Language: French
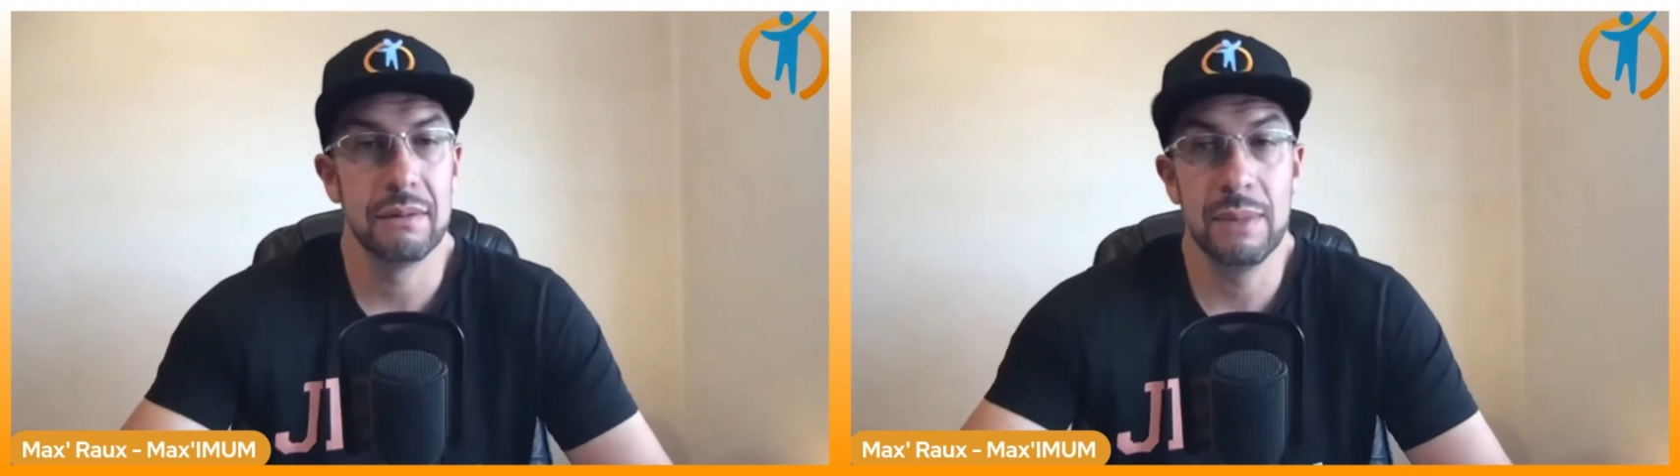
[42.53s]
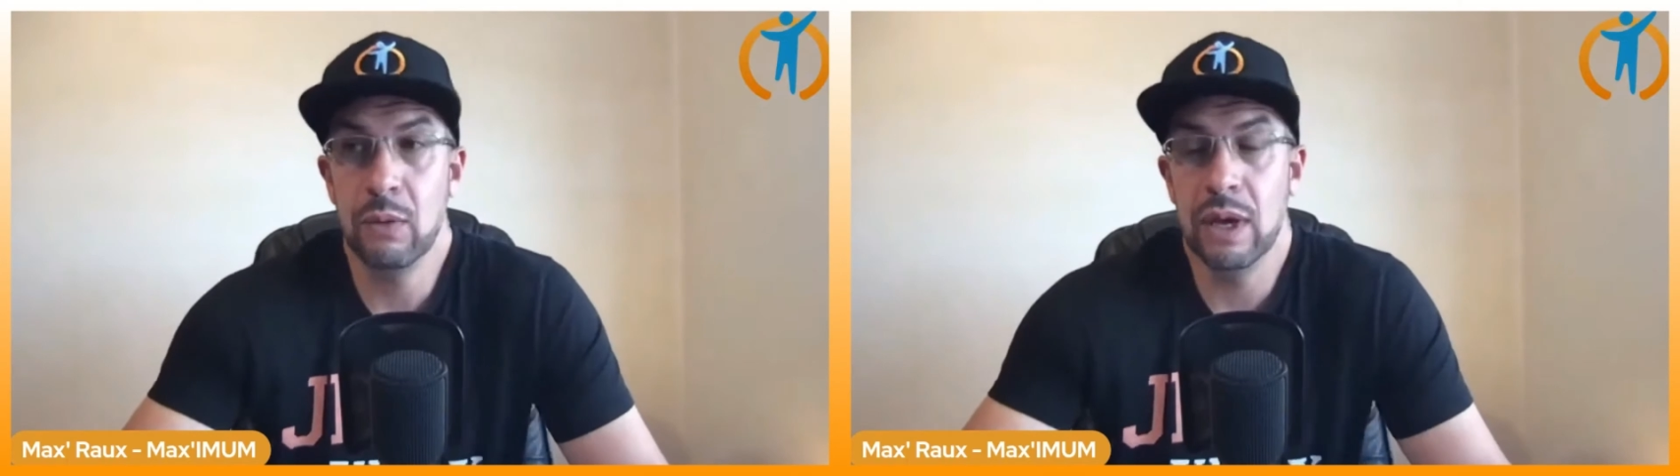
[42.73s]

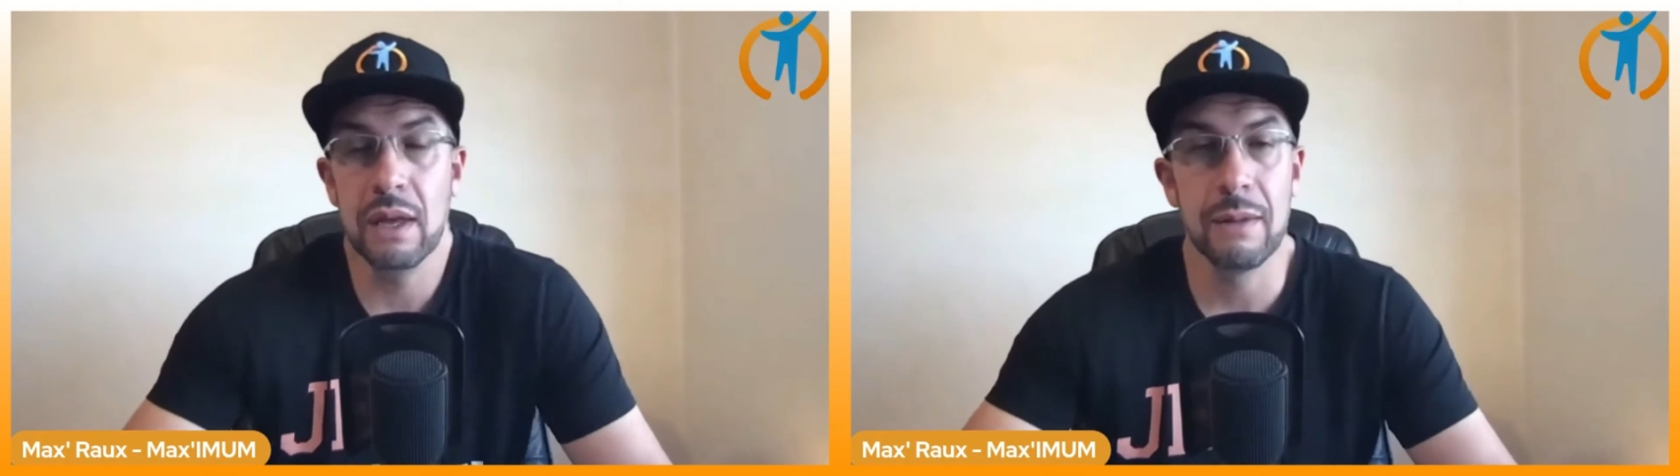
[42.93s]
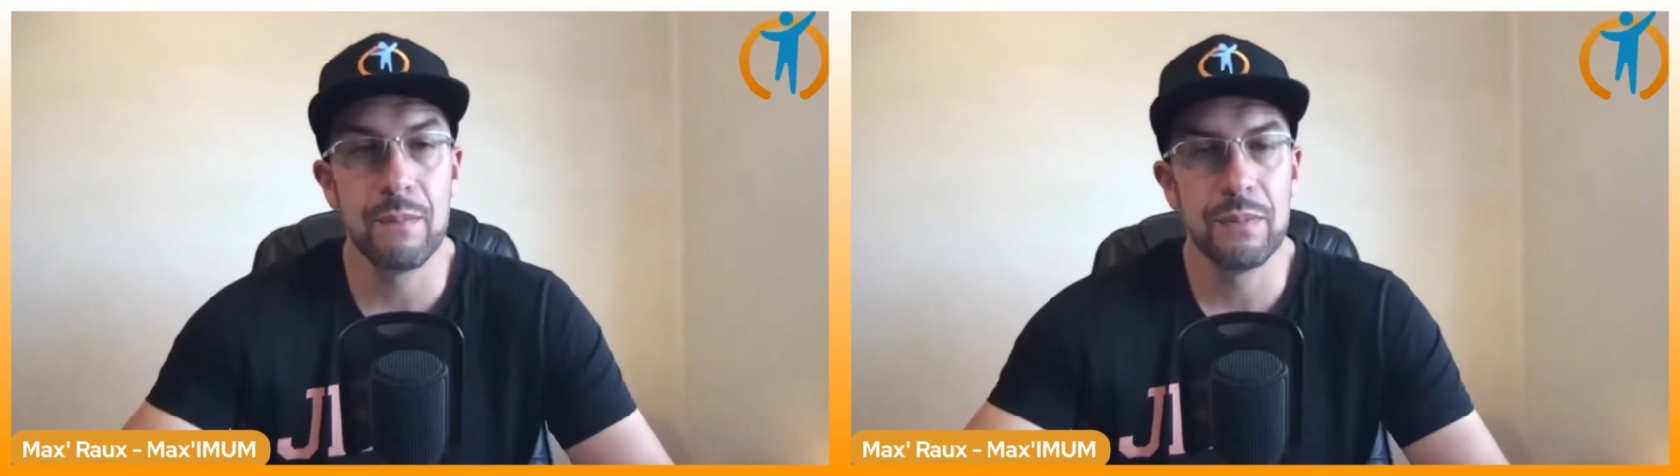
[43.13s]
Mais
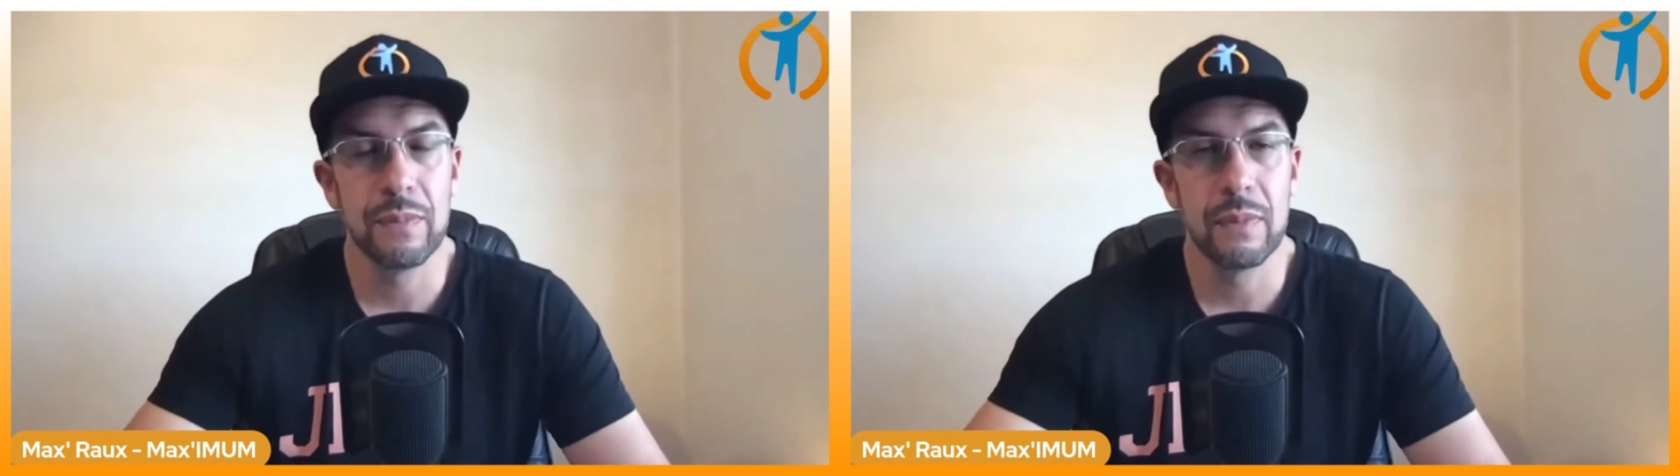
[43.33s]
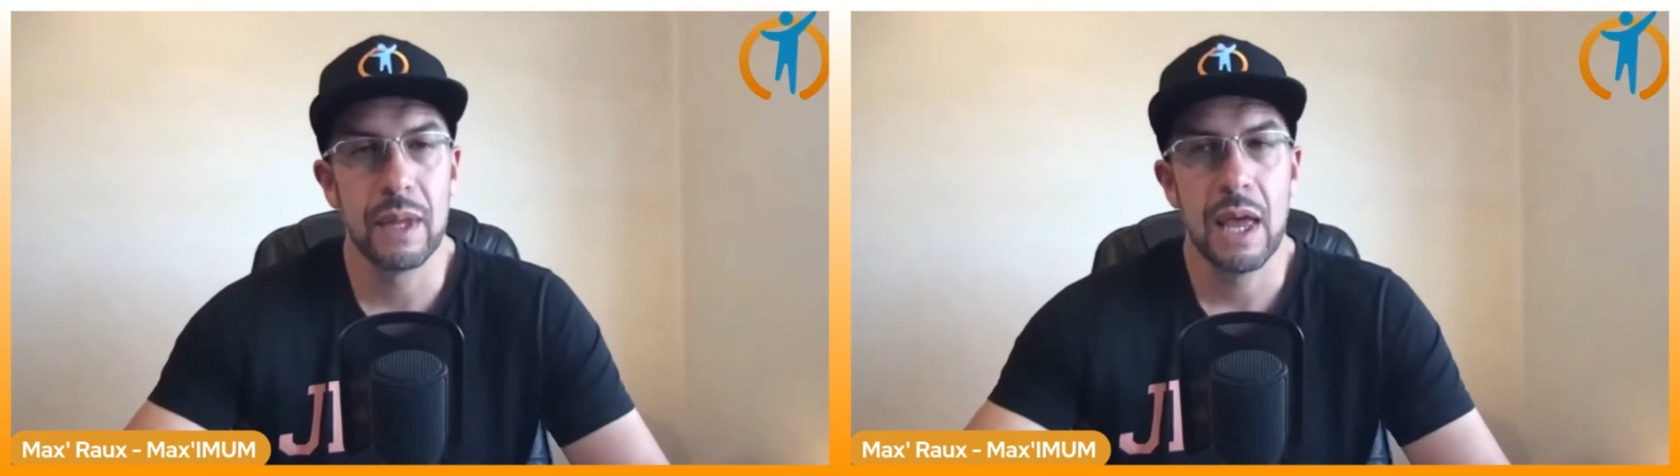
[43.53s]
oui
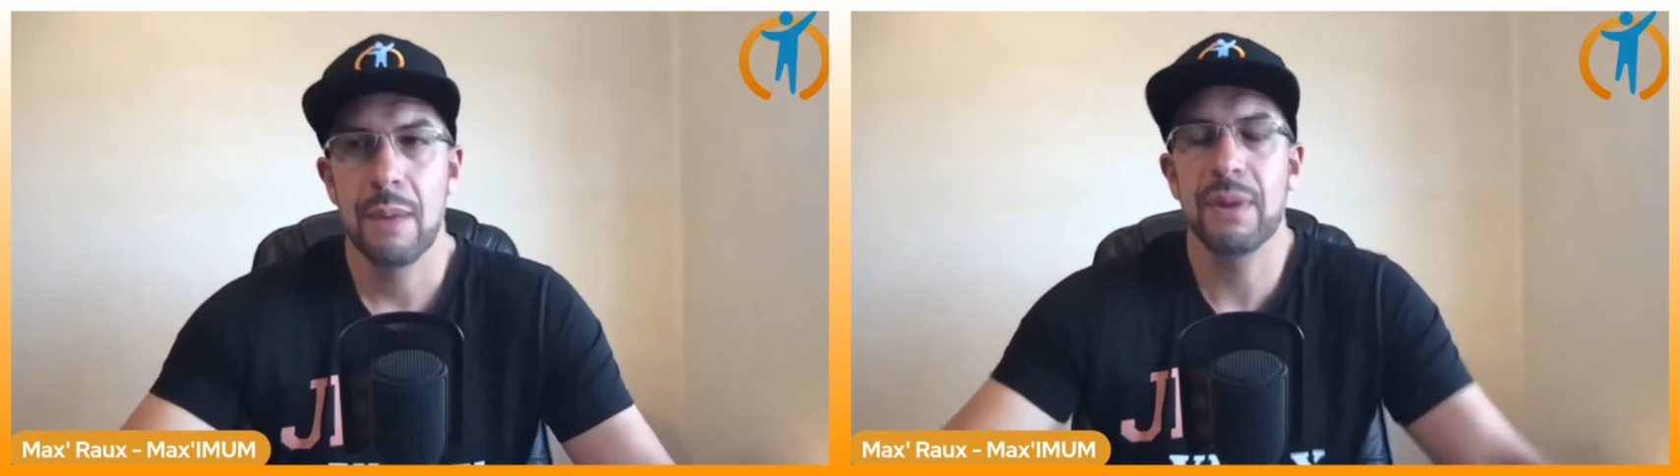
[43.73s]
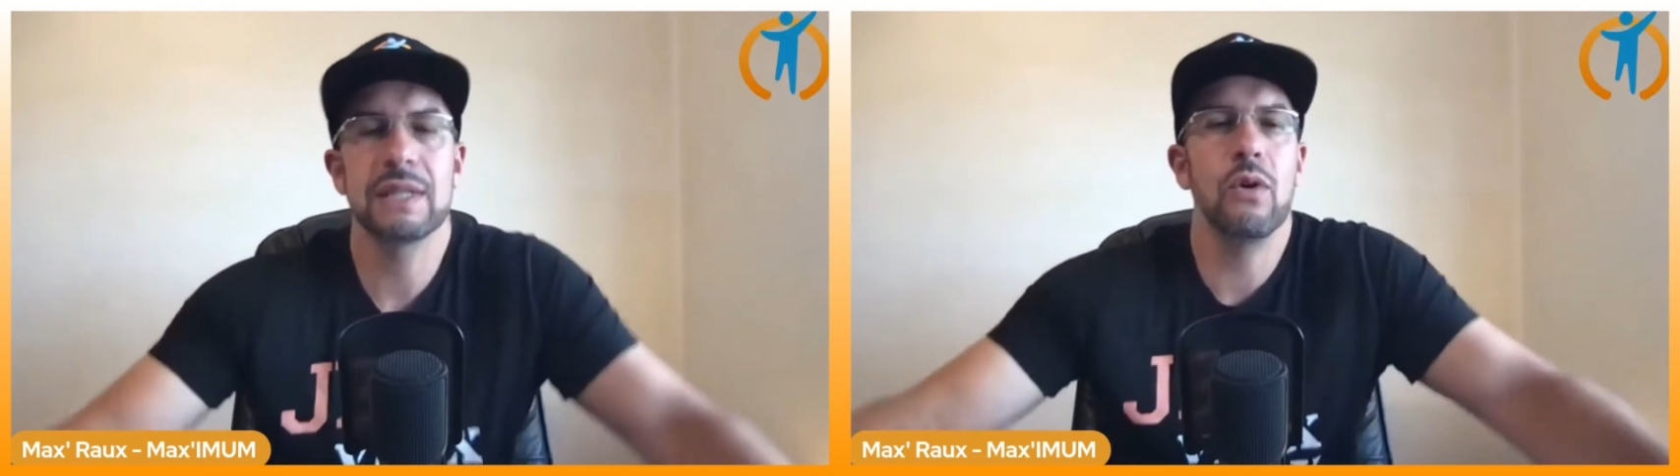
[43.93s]

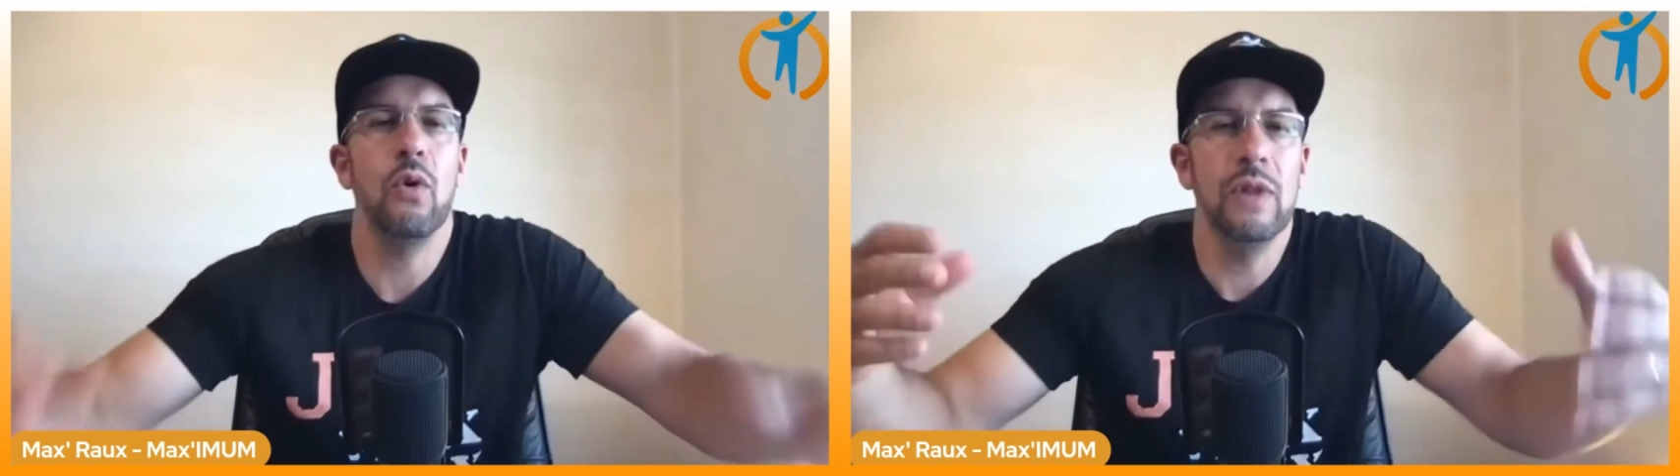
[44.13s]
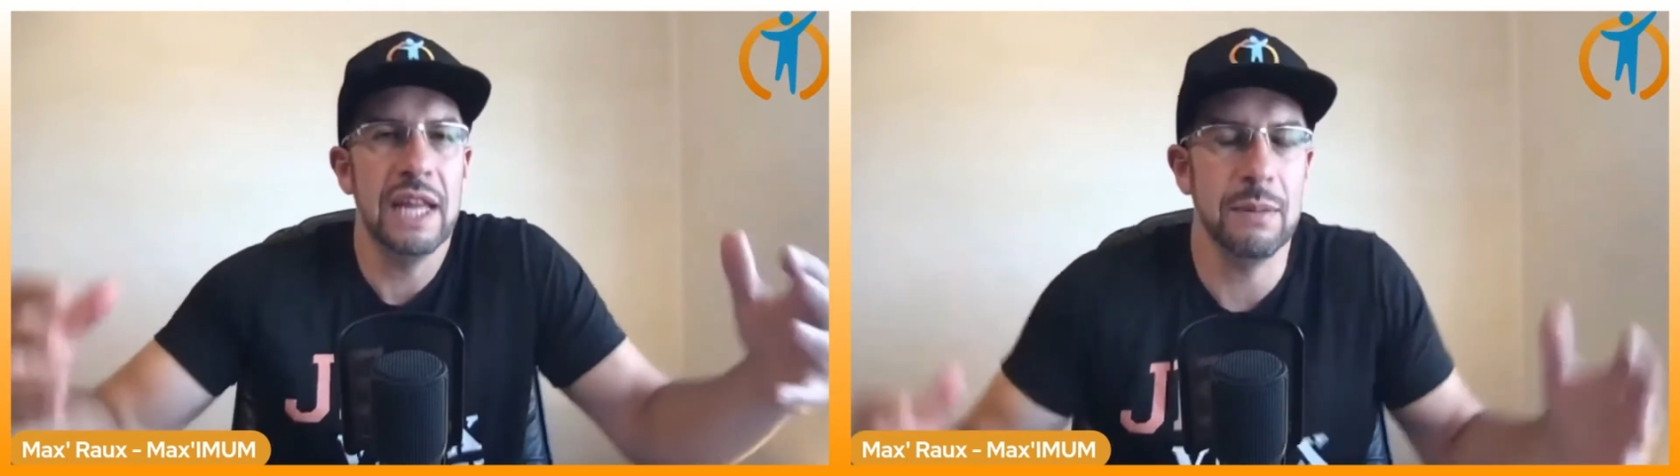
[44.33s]
Parce que
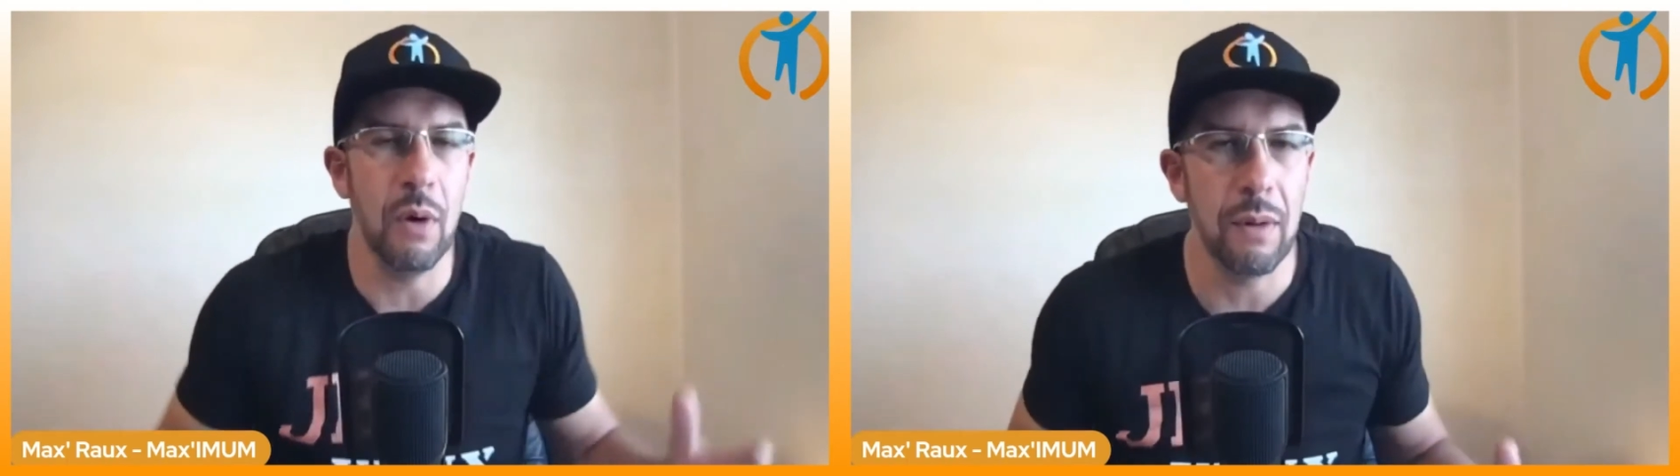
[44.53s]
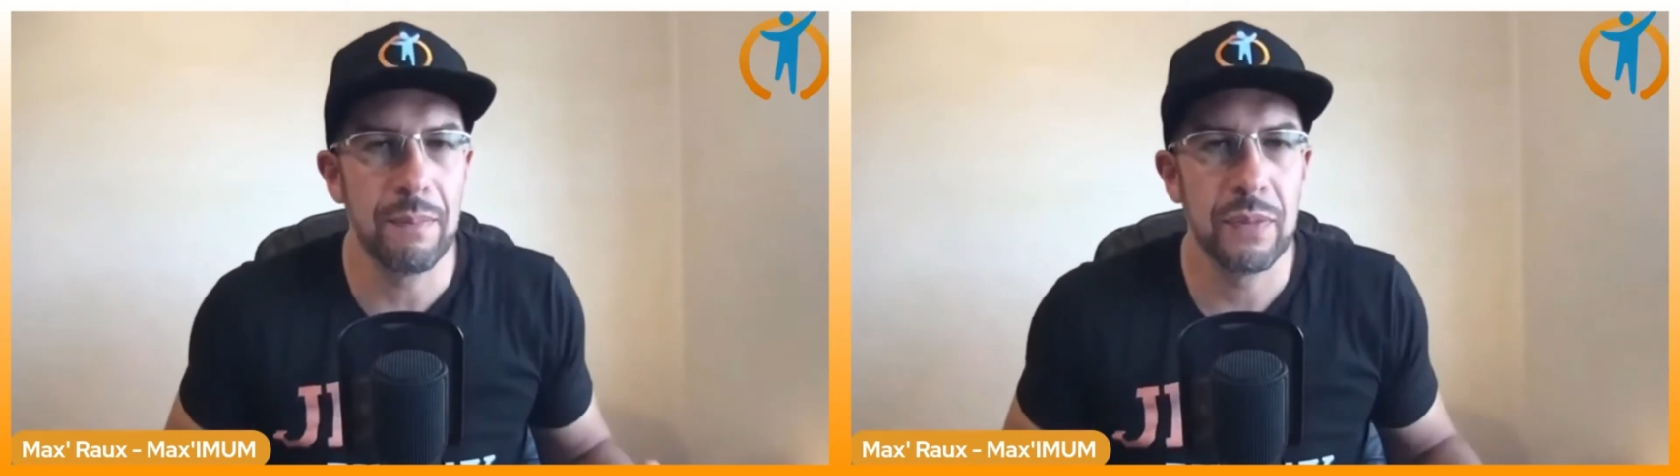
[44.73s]
honnêtement,